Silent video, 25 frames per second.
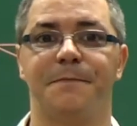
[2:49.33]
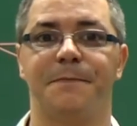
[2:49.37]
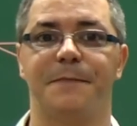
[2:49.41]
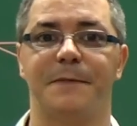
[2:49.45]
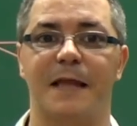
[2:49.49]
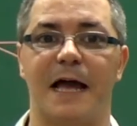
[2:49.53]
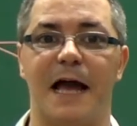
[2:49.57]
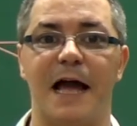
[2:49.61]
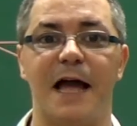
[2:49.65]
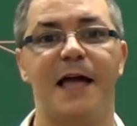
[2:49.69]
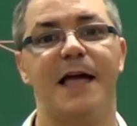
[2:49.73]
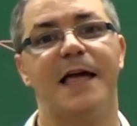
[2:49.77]

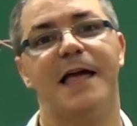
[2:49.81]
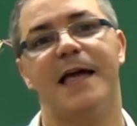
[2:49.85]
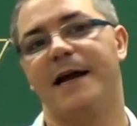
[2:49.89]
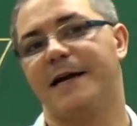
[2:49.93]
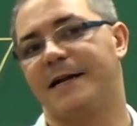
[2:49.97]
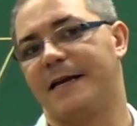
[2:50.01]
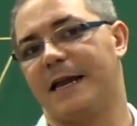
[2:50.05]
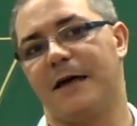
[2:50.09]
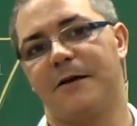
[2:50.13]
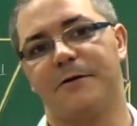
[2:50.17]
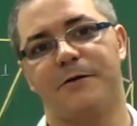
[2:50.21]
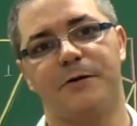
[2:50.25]
Tá? É
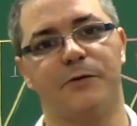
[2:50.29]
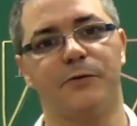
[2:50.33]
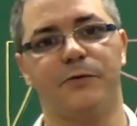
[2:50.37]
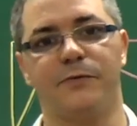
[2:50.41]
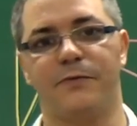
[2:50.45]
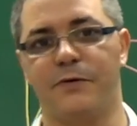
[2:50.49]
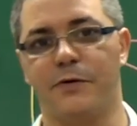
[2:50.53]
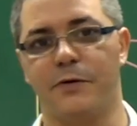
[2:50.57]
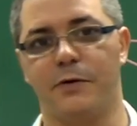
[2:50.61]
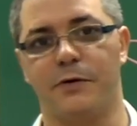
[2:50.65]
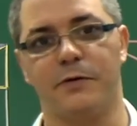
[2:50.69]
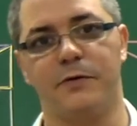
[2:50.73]
claro que eu não
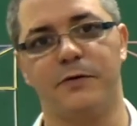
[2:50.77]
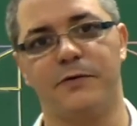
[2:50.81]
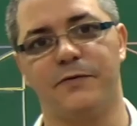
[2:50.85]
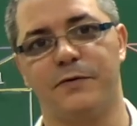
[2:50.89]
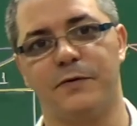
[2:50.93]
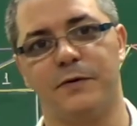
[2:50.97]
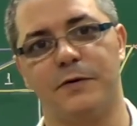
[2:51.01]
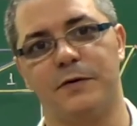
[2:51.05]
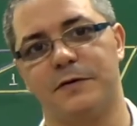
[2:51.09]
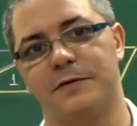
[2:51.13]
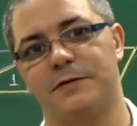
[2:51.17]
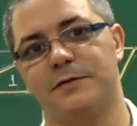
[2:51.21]
vou, não
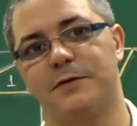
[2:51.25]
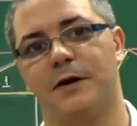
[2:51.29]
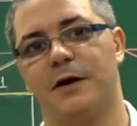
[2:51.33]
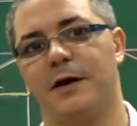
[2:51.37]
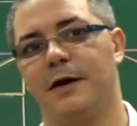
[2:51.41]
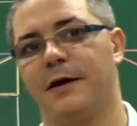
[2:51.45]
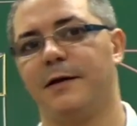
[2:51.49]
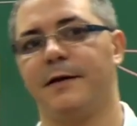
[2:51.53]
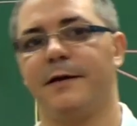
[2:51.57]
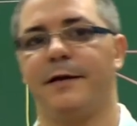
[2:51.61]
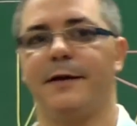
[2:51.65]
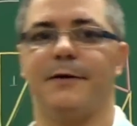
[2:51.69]
vou
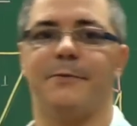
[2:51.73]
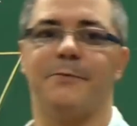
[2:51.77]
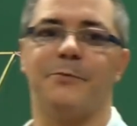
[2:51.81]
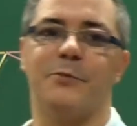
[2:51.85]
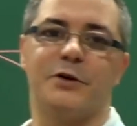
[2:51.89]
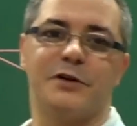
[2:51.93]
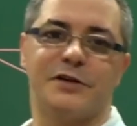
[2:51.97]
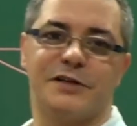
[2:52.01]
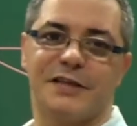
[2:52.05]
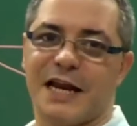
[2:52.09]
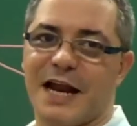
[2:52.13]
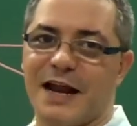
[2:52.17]
só eh,
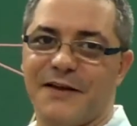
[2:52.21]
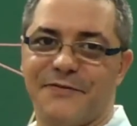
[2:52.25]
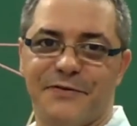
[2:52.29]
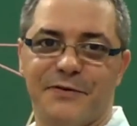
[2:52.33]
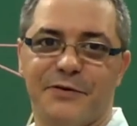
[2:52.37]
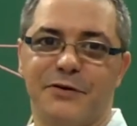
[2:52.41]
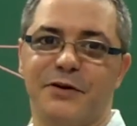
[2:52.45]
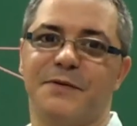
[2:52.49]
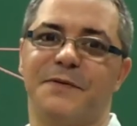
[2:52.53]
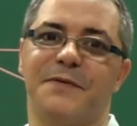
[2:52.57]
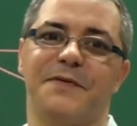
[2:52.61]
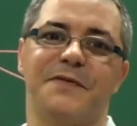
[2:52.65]
mostrar a
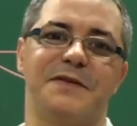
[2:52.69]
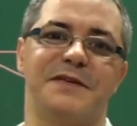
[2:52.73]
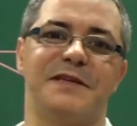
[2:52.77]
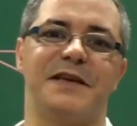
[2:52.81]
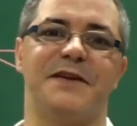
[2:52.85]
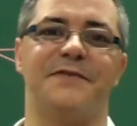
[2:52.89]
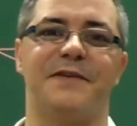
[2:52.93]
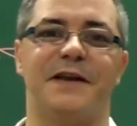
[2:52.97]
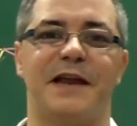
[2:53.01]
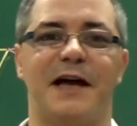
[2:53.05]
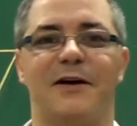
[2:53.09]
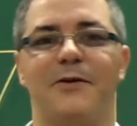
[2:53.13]
figura para você
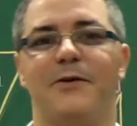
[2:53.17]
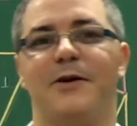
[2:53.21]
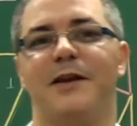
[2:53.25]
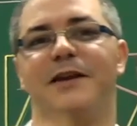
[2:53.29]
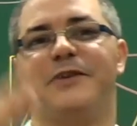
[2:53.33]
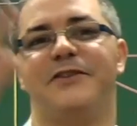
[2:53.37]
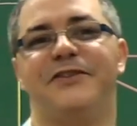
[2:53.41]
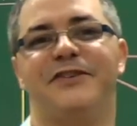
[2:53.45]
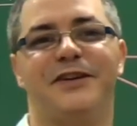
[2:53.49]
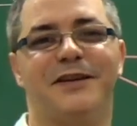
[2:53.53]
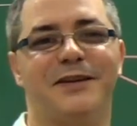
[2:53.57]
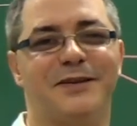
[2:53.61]
e falar agora
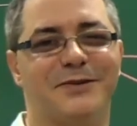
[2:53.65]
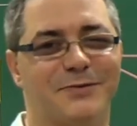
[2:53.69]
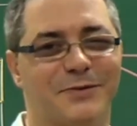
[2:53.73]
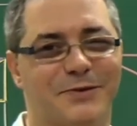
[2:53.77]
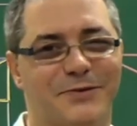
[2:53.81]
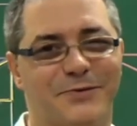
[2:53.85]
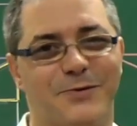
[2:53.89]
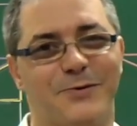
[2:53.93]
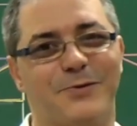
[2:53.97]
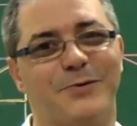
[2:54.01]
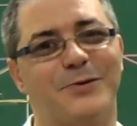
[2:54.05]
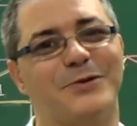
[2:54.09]
tire suas
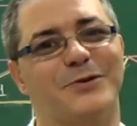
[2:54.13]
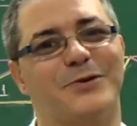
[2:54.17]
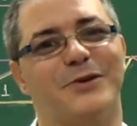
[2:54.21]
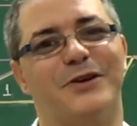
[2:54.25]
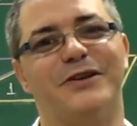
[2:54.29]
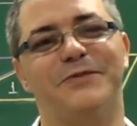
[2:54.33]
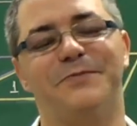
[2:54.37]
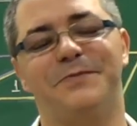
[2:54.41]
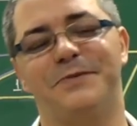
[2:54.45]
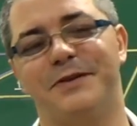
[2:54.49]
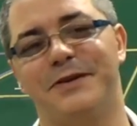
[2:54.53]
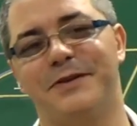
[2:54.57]

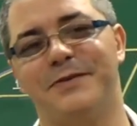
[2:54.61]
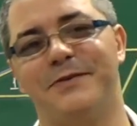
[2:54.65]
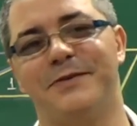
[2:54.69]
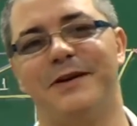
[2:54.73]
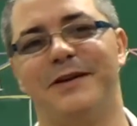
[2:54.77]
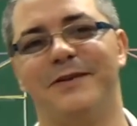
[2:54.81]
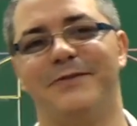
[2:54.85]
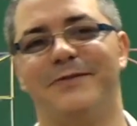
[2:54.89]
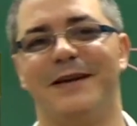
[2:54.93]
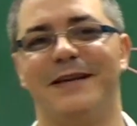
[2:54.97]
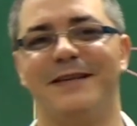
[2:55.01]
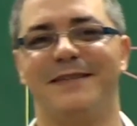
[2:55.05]
conclusões, porque não
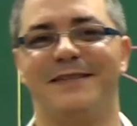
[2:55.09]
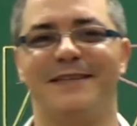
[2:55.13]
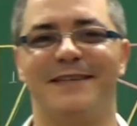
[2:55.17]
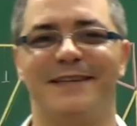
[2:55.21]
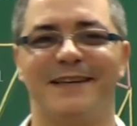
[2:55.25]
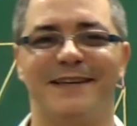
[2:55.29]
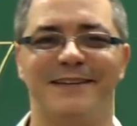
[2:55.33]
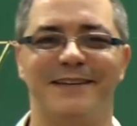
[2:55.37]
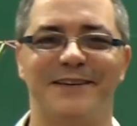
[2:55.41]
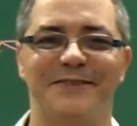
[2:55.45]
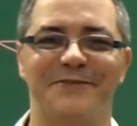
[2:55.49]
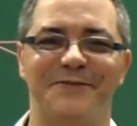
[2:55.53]
é, não é assim
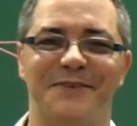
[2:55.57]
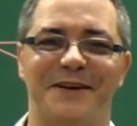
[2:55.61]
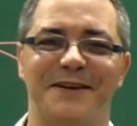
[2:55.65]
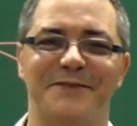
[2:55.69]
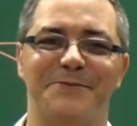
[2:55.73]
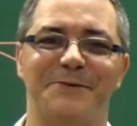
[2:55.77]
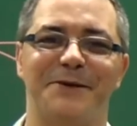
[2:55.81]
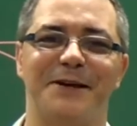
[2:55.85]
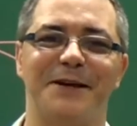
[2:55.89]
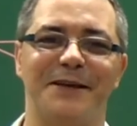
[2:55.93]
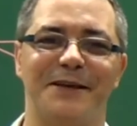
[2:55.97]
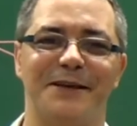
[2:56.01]
que a gente faz
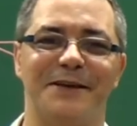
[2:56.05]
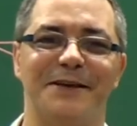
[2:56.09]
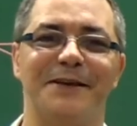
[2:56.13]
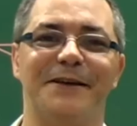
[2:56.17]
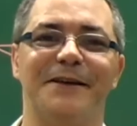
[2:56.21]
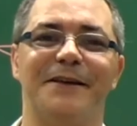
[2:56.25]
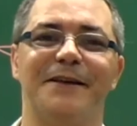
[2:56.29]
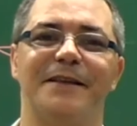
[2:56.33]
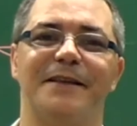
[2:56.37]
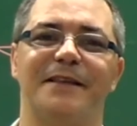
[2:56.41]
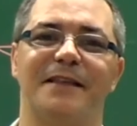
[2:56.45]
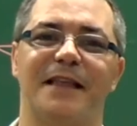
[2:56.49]
por aqui.
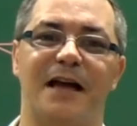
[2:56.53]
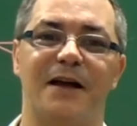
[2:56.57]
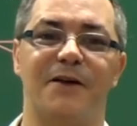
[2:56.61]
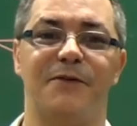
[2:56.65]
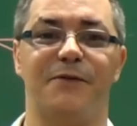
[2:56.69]
Tá?